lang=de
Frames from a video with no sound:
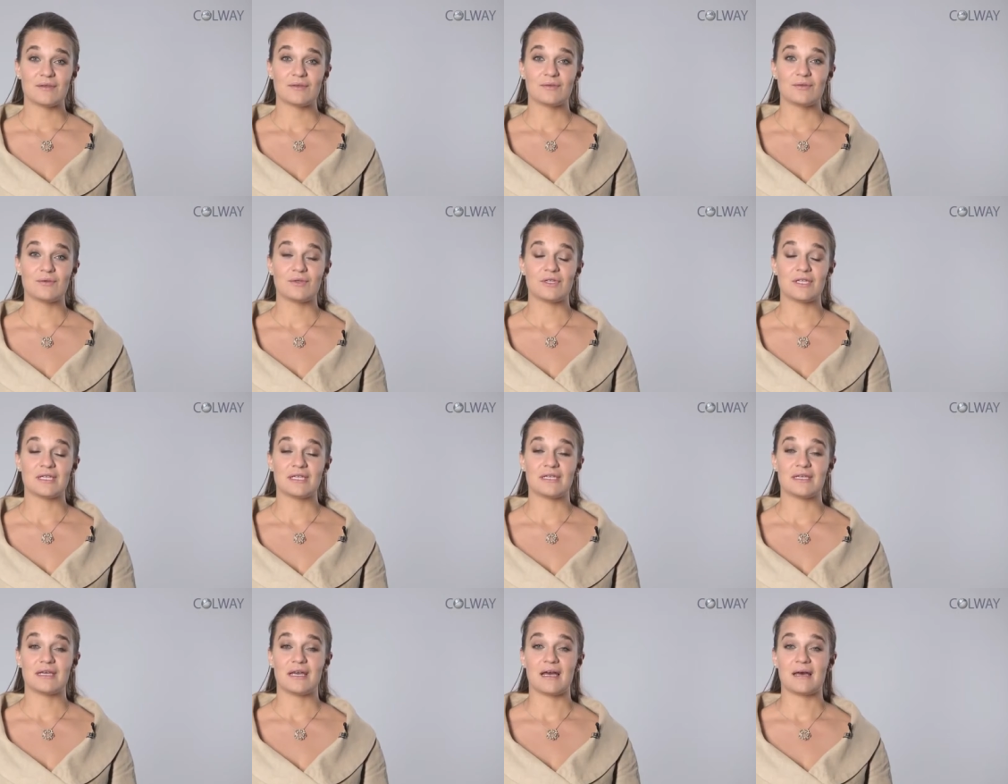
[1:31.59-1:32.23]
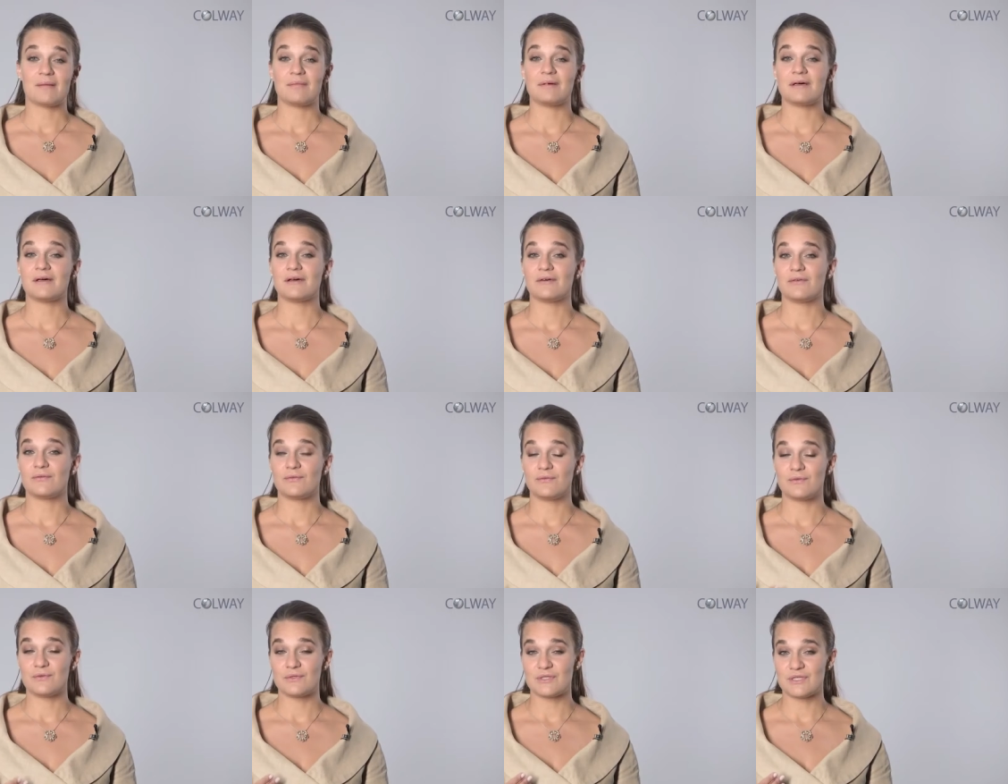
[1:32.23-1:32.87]
Durch
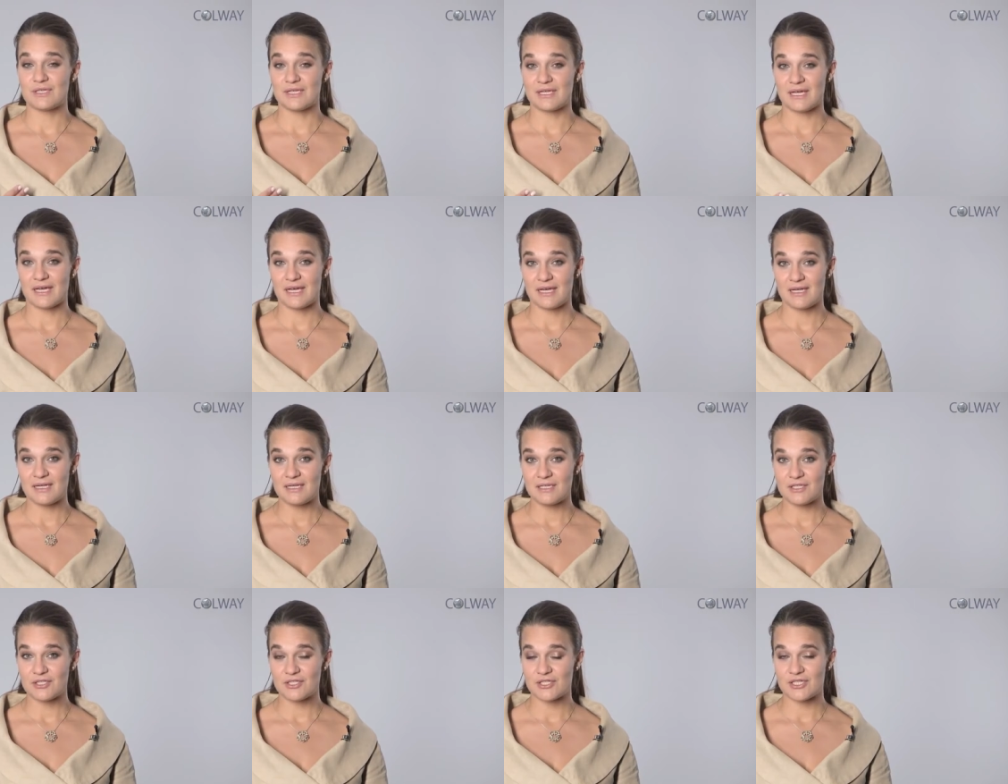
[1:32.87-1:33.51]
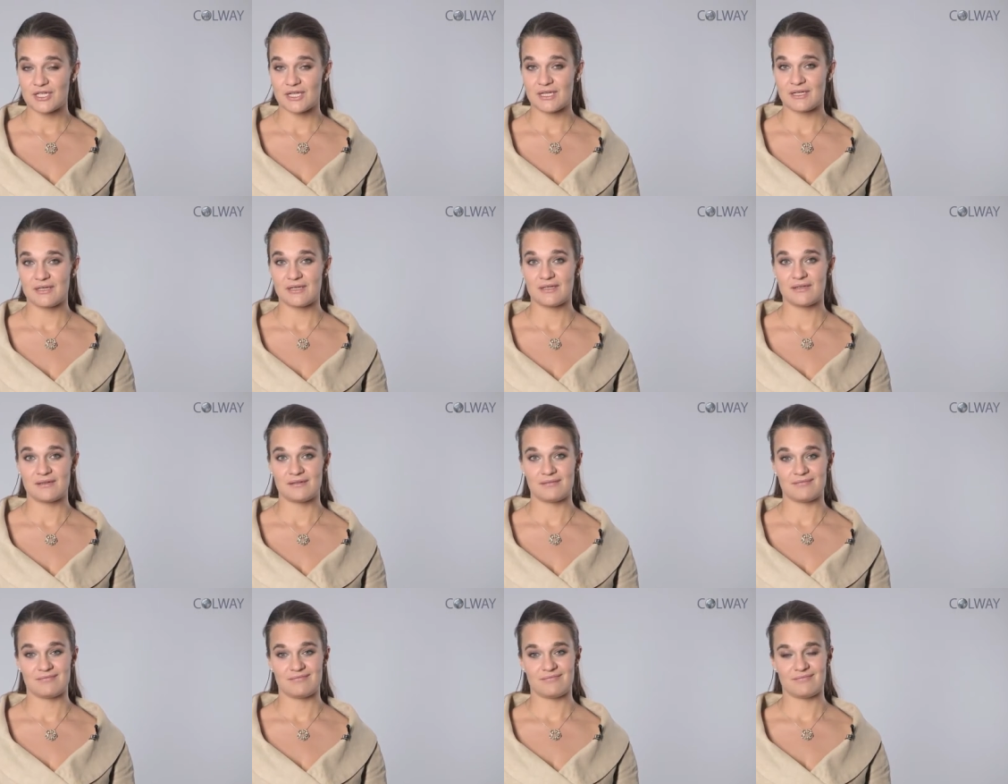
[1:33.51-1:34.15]
aber physikalische
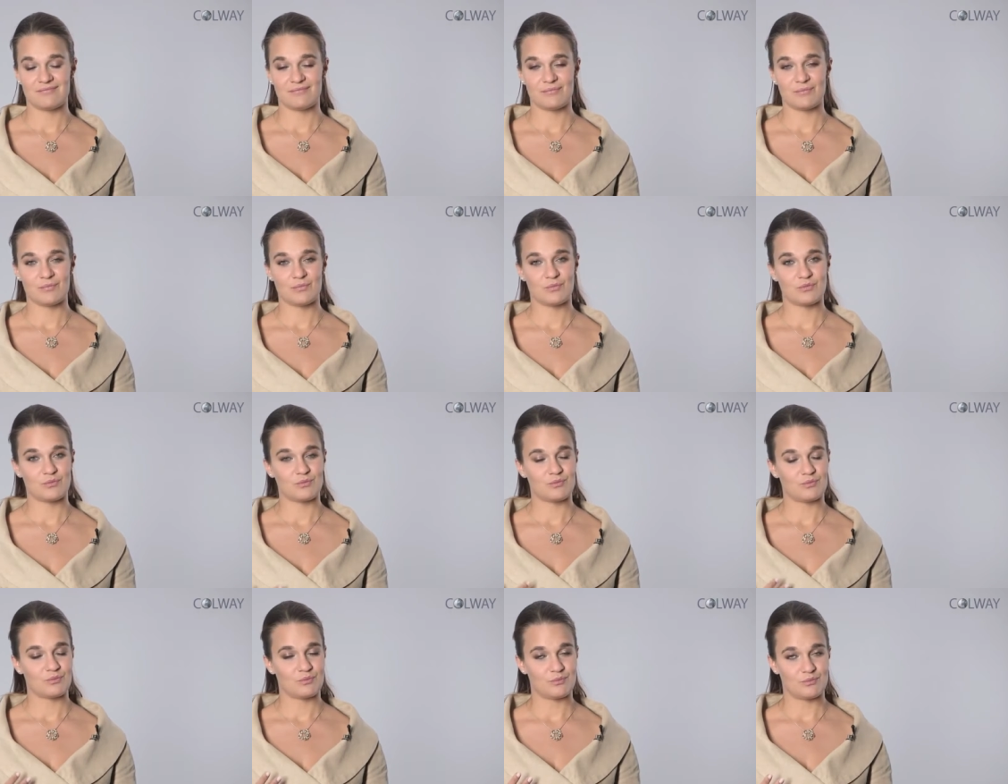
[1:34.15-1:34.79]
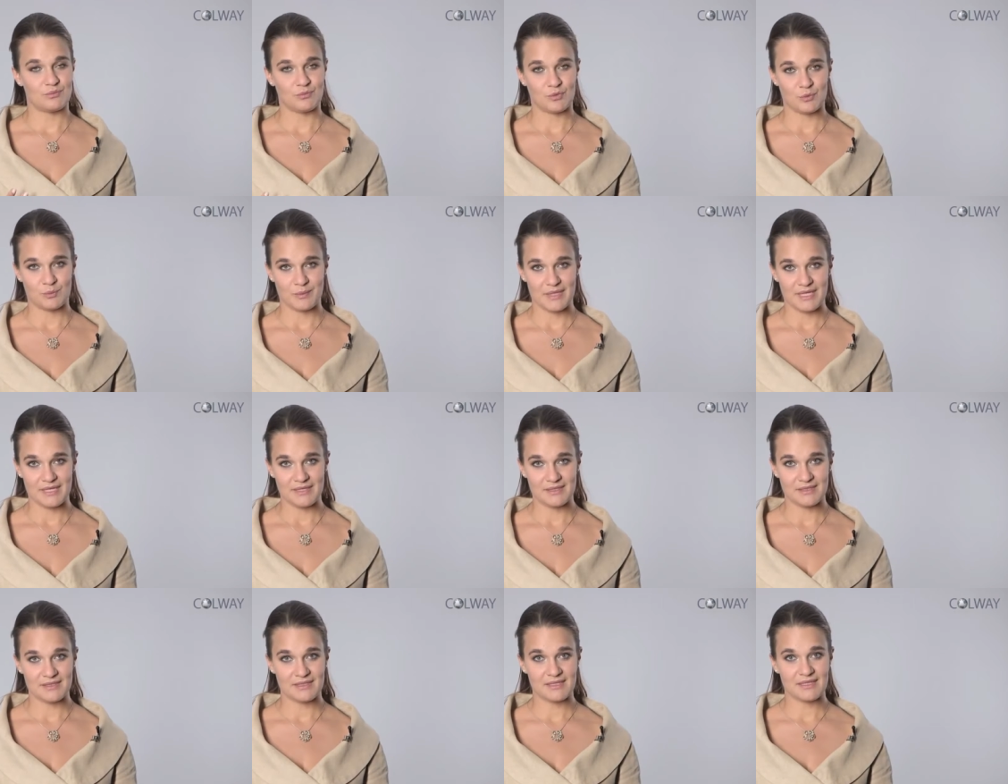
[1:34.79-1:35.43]

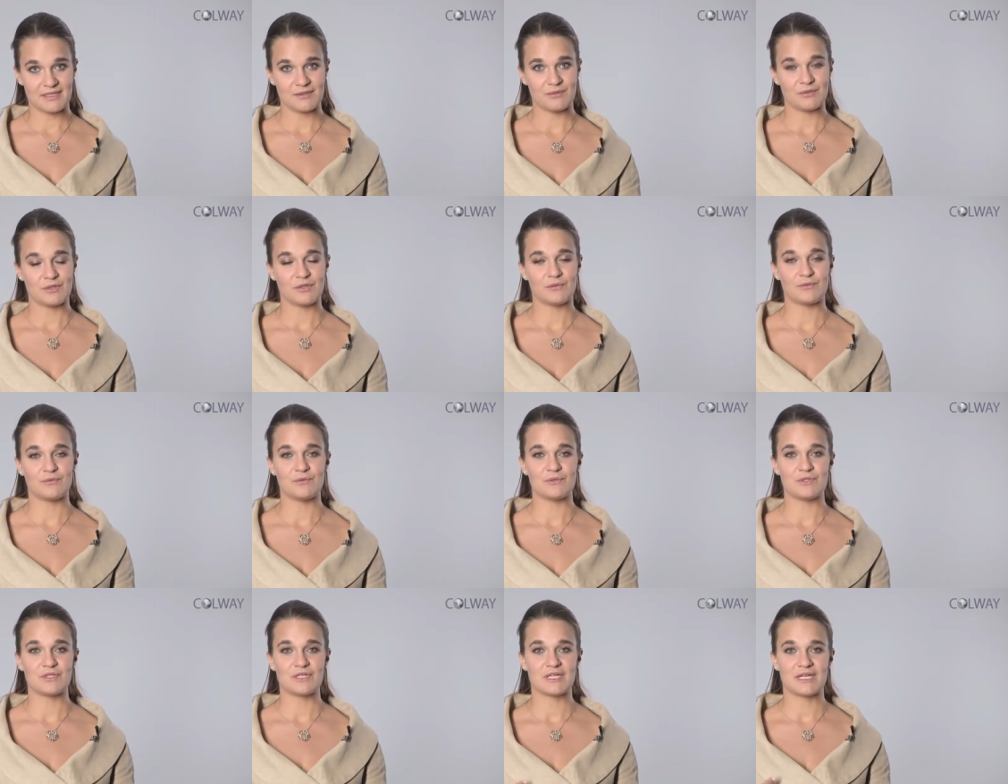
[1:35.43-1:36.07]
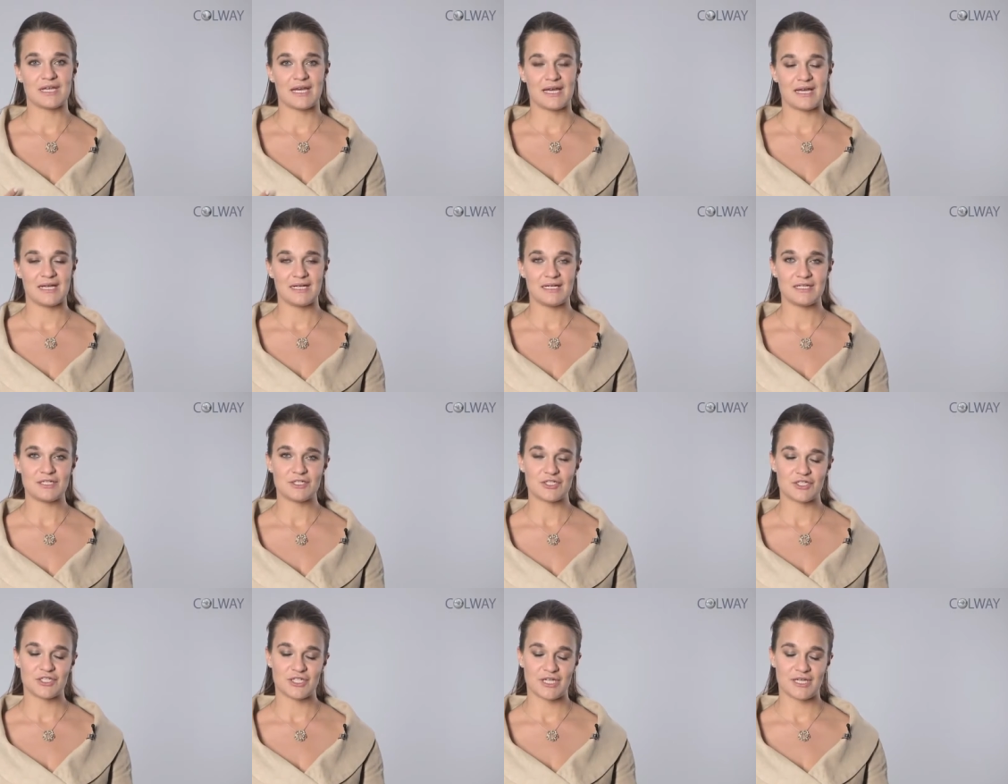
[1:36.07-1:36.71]
Momente, durch
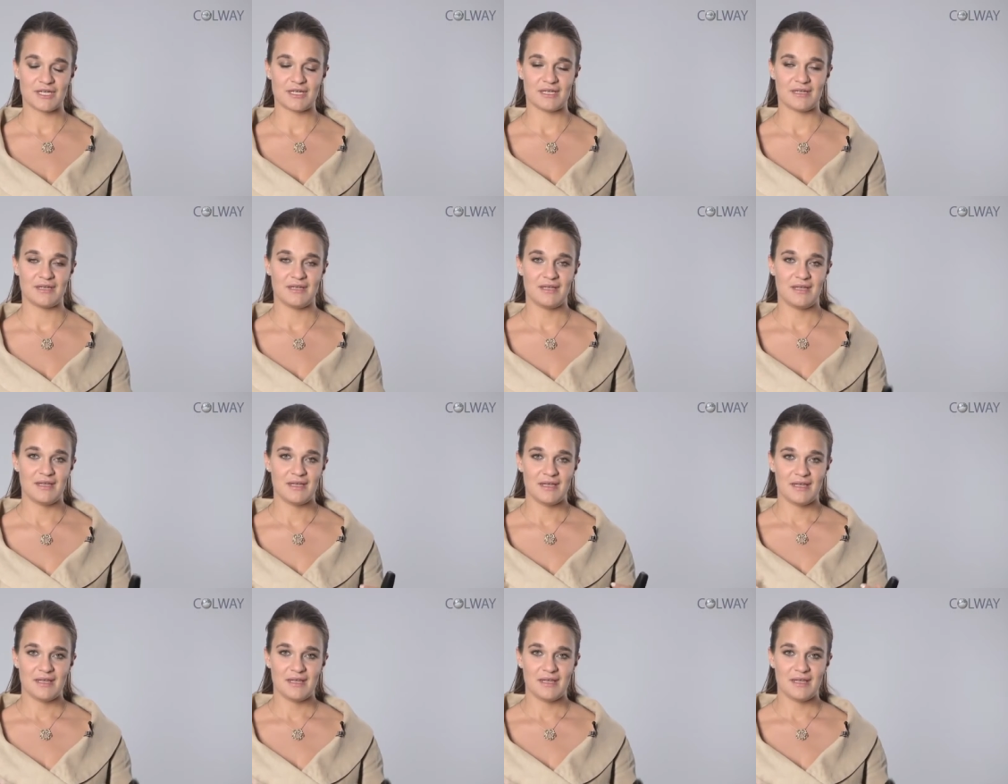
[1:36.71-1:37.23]
physikalische